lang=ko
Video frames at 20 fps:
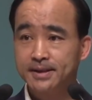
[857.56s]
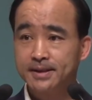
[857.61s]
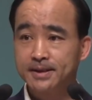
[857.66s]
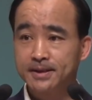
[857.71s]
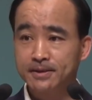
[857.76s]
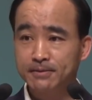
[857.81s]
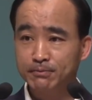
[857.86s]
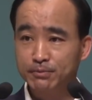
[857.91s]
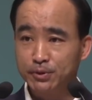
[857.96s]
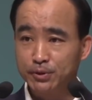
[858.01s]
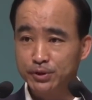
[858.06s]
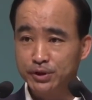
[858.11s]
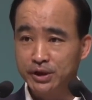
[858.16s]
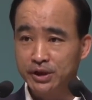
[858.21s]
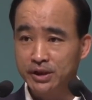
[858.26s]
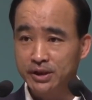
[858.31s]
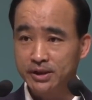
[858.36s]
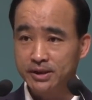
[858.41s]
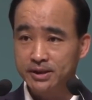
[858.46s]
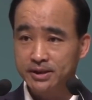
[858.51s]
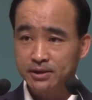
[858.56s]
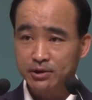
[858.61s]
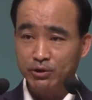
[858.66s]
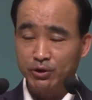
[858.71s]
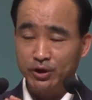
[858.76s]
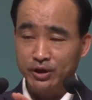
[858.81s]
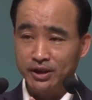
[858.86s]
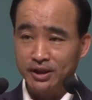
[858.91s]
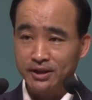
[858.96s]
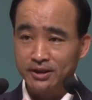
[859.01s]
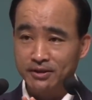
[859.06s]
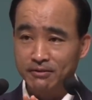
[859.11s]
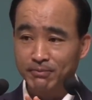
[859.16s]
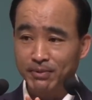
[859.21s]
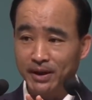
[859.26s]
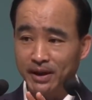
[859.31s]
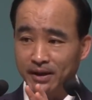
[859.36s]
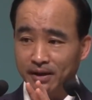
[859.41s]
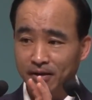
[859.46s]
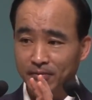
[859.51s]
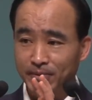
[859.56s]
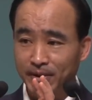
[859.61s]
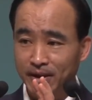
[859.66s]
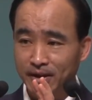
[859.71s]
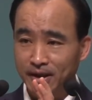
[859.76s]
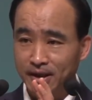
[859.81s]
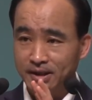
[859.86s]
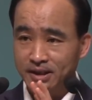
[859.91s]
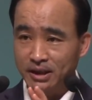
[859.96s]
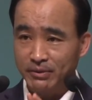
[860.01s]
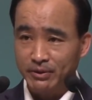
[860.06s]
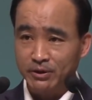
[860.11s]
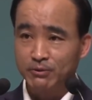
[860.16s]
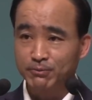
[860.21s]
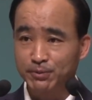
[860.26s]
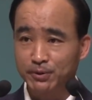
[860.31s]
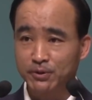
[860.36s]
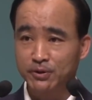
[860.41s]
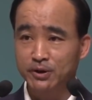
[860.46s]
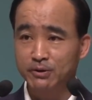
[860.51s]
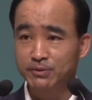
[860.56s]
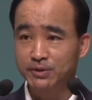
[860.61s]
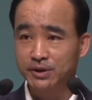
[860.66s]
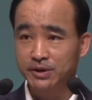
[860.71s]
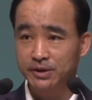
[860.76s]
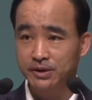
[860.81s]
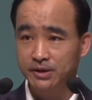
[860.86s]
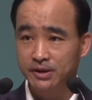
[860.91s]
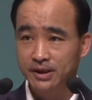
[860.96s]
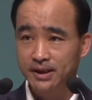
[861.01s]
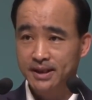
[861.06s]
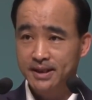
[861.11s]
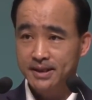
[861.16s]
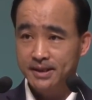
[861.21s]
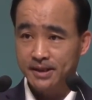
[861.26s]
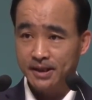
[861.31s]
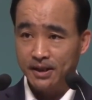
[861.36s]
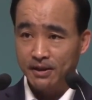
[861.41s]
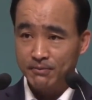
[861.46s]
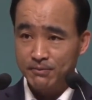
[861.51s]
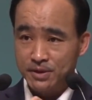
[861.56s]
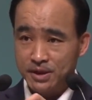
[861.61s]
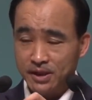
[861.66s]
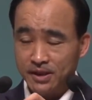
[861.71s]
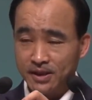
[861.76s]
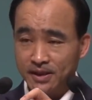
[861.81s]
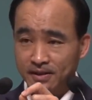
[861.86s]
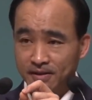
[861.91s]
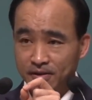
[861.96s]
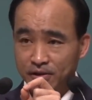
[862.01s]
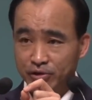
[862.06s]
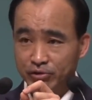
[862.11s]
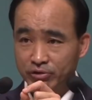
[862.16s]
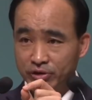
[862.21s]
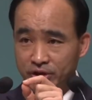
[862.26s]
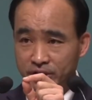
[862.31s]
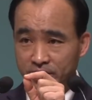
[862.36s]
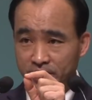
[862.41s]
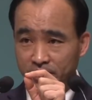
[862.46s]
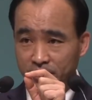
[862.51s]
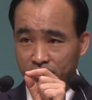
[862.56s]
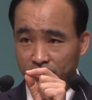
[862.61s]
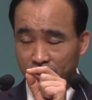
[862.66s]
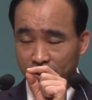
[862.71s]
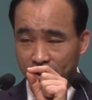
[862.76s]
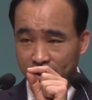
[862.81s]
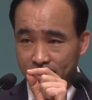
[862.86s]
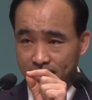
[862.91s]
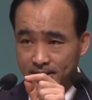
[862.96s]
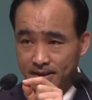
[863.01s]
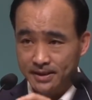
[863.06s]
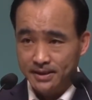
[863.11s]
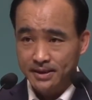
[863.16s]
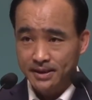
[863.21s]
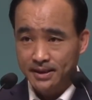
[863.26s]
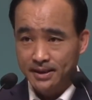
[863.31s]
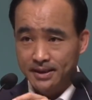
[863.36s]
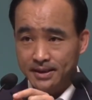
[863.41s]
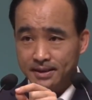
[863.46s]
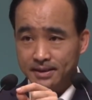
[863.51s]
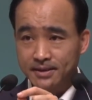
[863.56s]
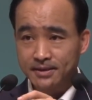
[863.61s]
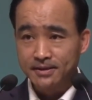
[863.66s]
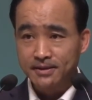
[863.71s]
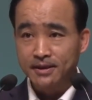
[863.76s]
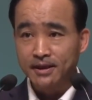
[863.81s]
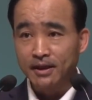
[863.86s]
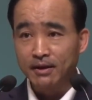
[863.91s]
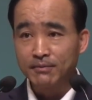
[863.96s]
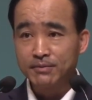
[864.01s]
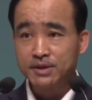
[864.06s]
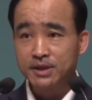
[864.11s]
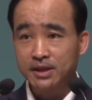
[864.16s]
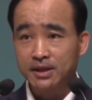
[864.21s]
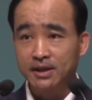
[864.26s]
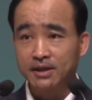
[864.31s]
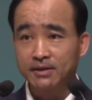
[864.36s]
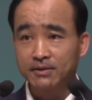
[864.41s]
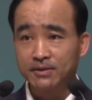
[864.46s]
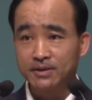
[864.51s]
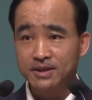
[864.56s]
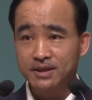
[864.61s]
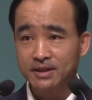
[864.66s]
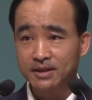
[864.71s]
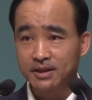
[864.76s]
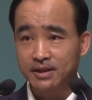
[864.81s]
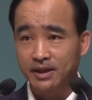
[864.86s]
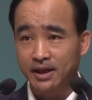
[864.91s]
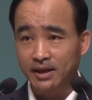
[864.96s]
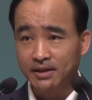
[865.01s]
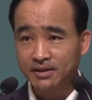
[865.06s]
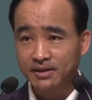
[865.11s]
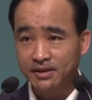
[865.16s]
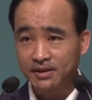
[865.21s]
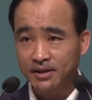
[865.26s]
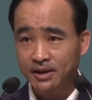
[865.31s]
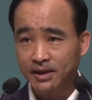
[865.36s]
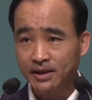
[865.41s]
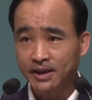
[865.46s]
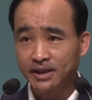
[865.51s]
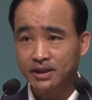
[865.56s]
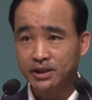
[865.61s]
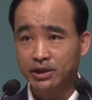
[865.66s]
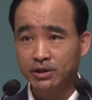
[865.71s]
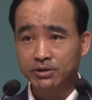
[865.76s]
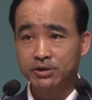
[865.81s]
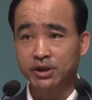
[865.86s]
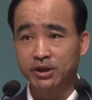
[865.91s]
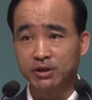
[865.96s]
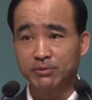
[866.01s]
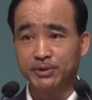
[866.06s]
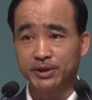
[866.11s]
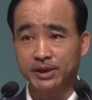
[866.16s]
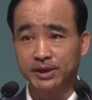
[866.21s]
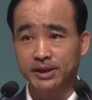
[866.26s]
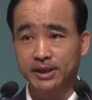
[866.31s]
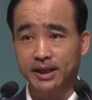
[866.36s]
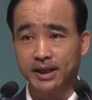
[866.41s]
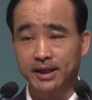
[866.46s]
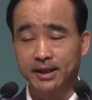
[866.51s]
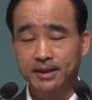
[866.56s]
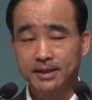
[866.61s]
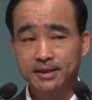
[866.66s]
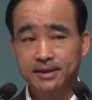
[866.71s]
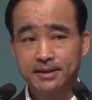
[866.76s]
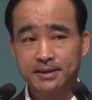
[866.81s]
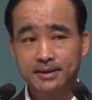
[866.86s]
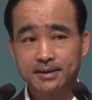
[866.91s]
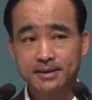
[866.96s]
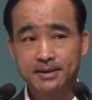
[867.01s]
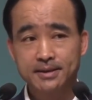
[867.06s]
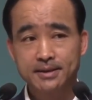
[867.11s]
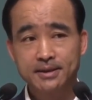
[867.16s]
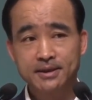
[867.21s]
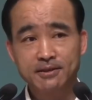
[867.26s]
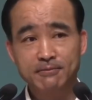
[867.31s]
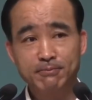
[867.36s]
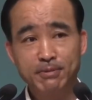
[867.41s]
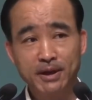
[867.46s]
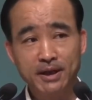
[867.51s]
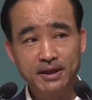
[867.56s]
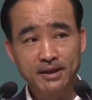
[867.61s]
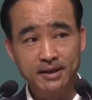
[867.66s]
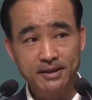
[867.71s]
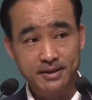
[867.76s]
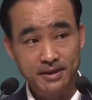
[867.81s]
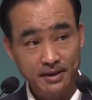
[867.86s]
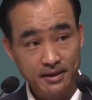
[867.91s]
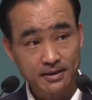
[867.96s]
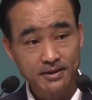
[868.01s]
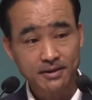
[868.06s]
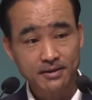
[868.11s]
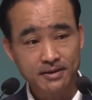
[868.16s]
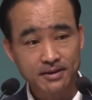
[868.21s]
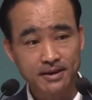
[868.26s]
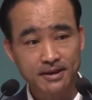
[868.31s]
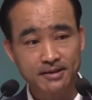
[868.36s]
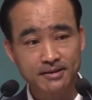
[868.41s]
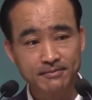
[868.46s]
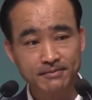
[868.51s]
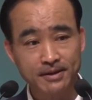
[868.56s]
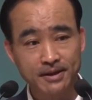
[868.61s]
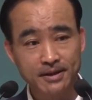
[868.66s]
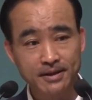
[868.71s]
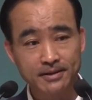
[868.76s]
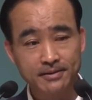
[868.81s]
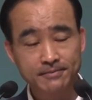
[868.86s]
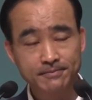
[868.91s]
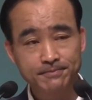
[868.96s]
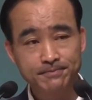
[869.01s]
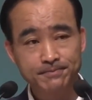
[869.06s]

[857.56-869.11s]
근본적인 것은 돌아다니는 파리를 백날 잡아도 필요가 없어요. 냄새나는 출처에 돌아가서 그 냄새나는 것을 깨끗하게 청소해버려야 그 파리가 사라질 것 아닙니까?